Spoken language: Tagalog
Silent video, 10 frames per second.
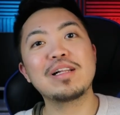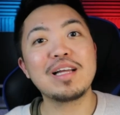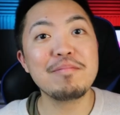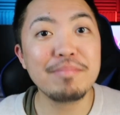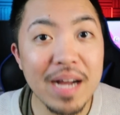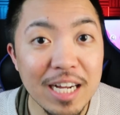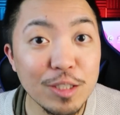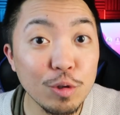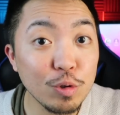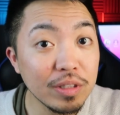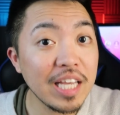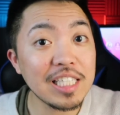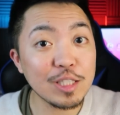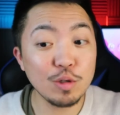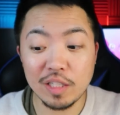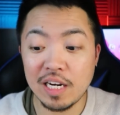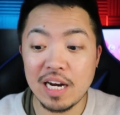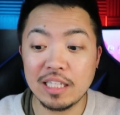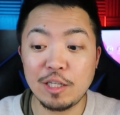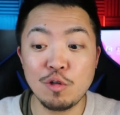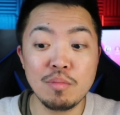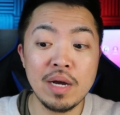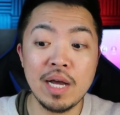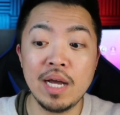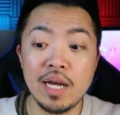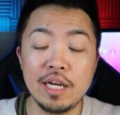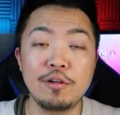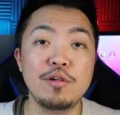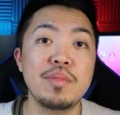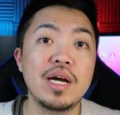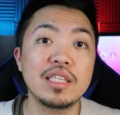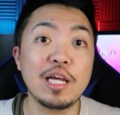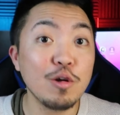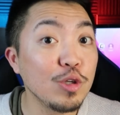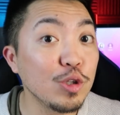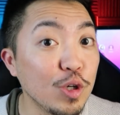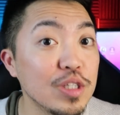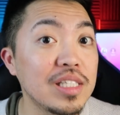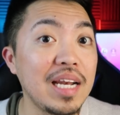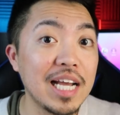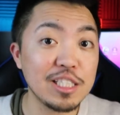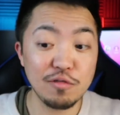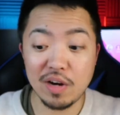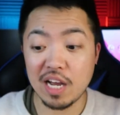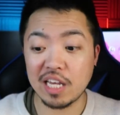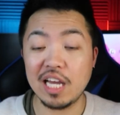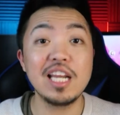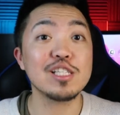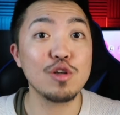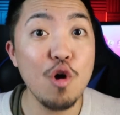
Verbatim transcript: welcome back. So today sasagutin na natin yung mga ano, yung mga tanong niyo doon sa last vlog. Kaya let's